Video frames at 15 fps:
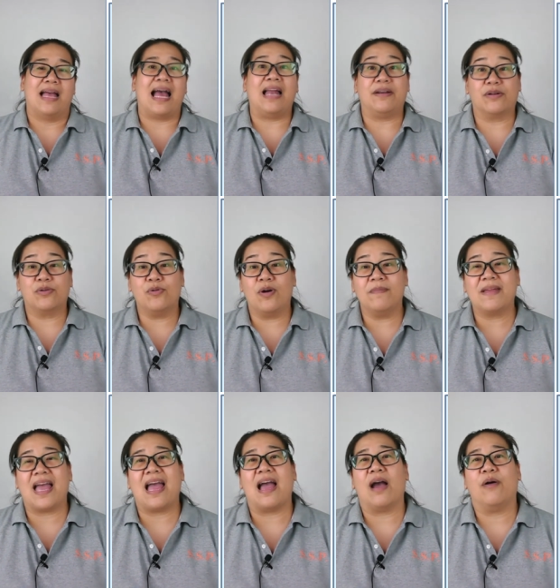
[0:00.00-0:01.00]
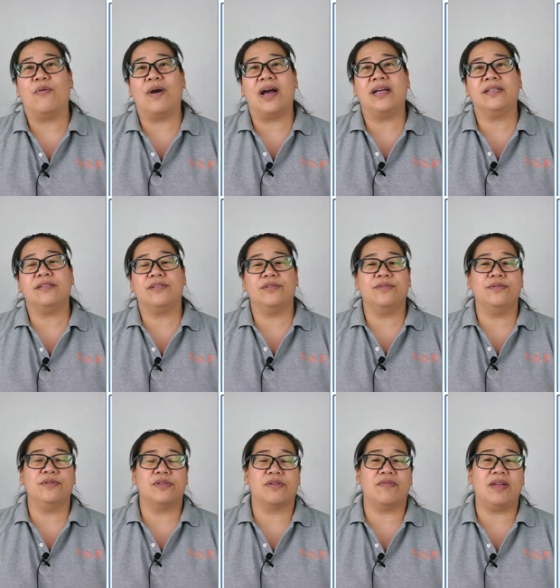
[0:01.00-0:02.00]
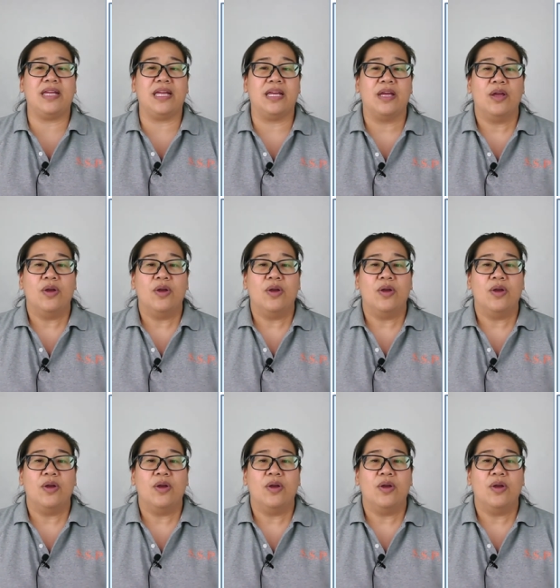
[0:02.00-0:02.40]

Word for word: อ่านรวมค่ะ one two three